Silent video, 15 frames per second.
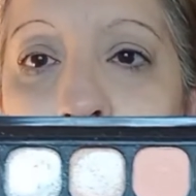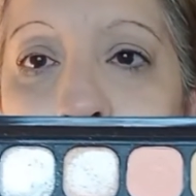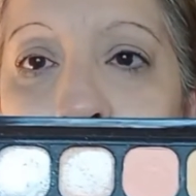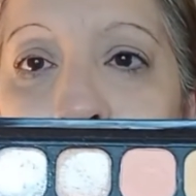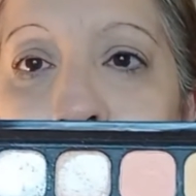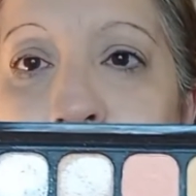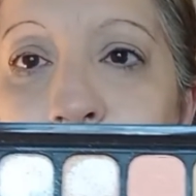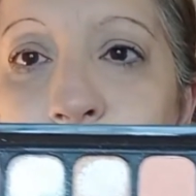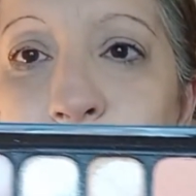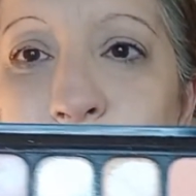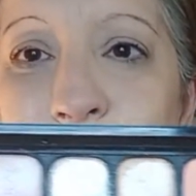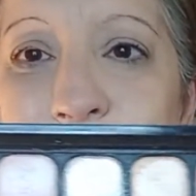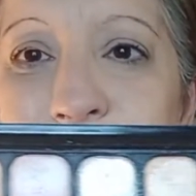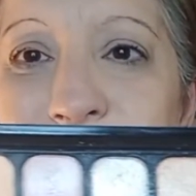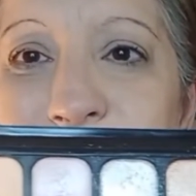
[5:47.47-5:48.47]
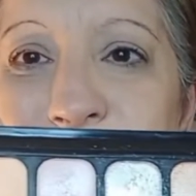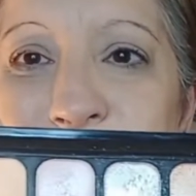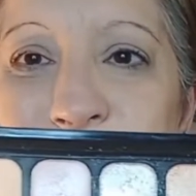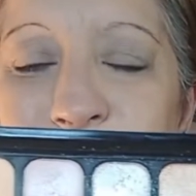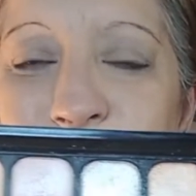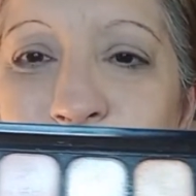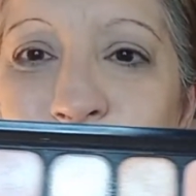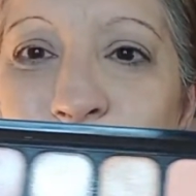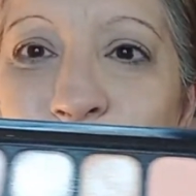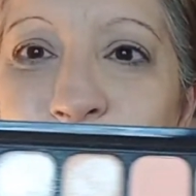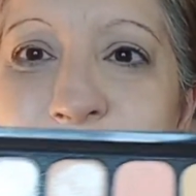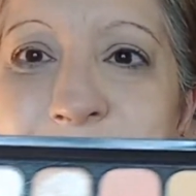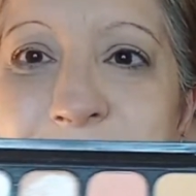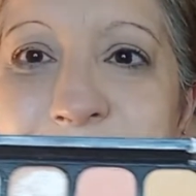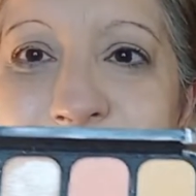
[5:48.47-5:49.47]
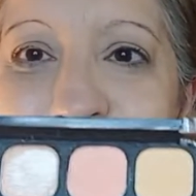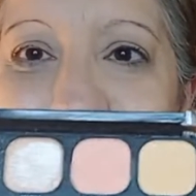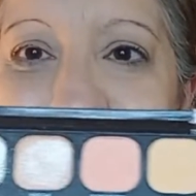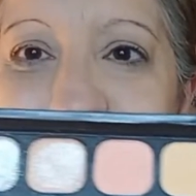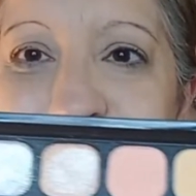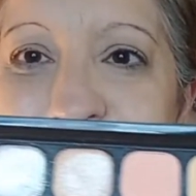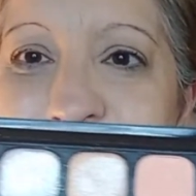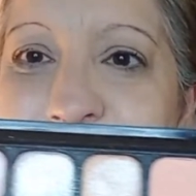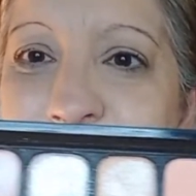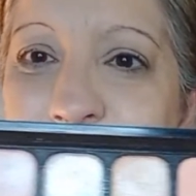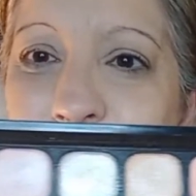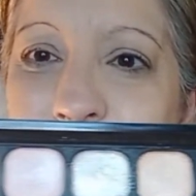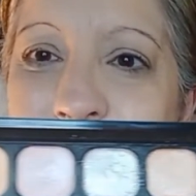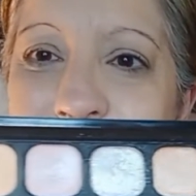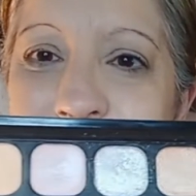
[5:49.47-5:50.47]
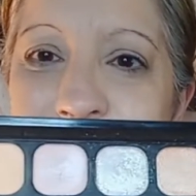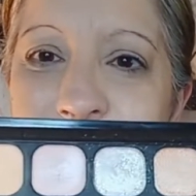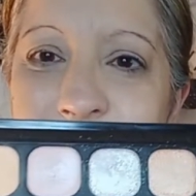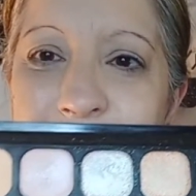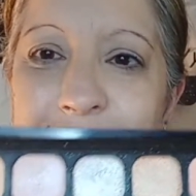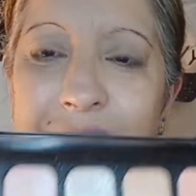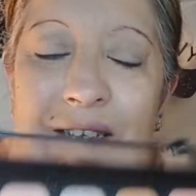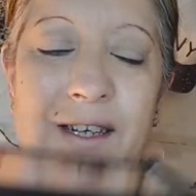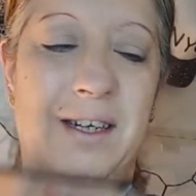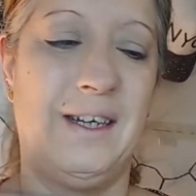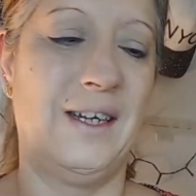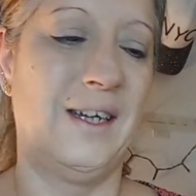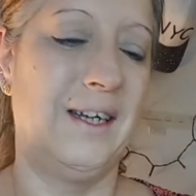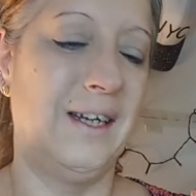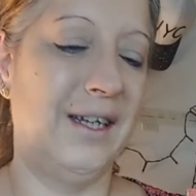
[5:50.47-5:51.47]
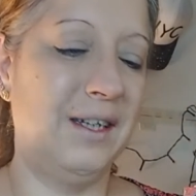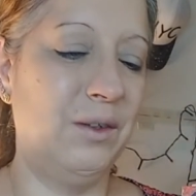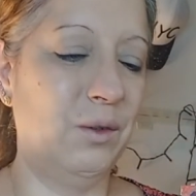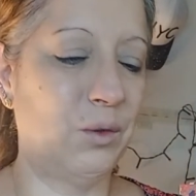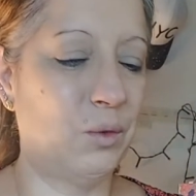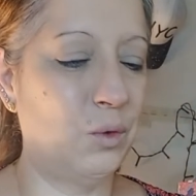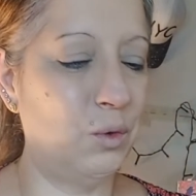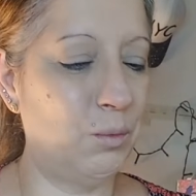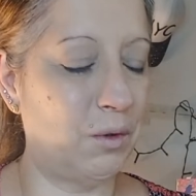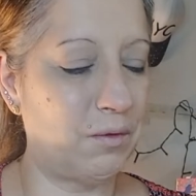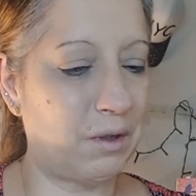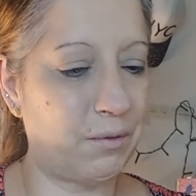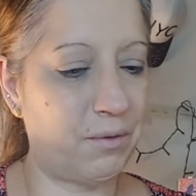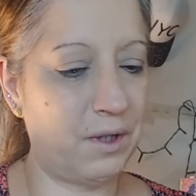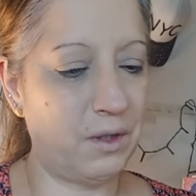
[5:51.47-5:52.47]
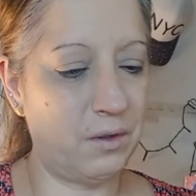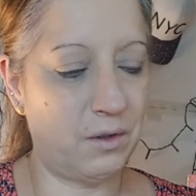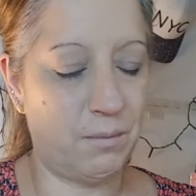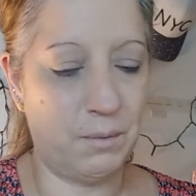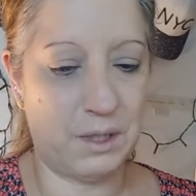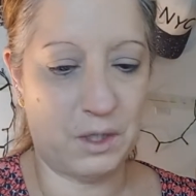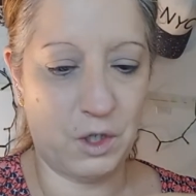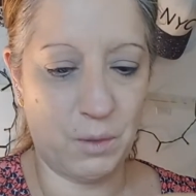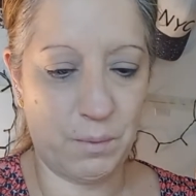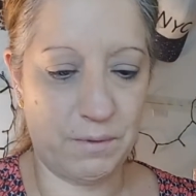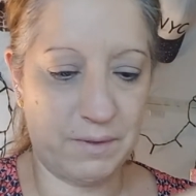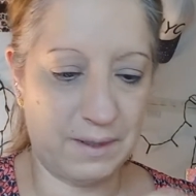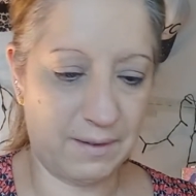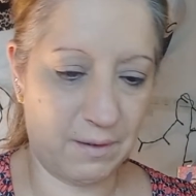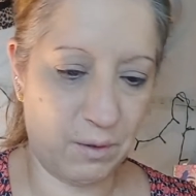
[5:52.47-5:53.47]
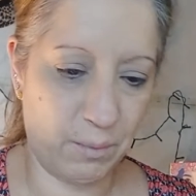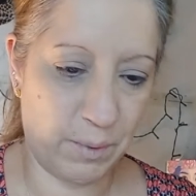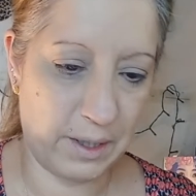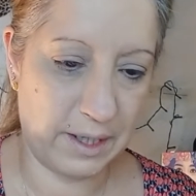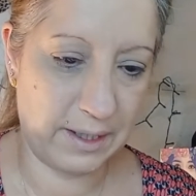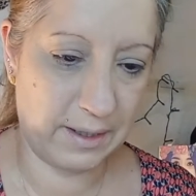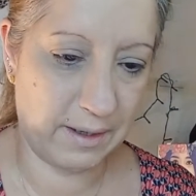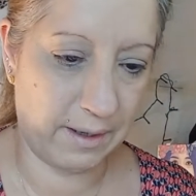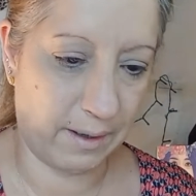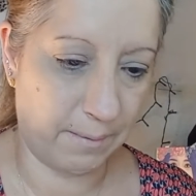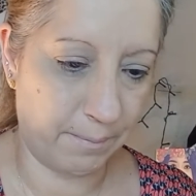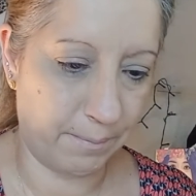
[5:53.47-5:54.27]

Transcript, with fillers: Vous avez vu Je trouve qu'elle est très, très jolie. Et du coup, bah, on va faire notre make-up avec cette palette-là.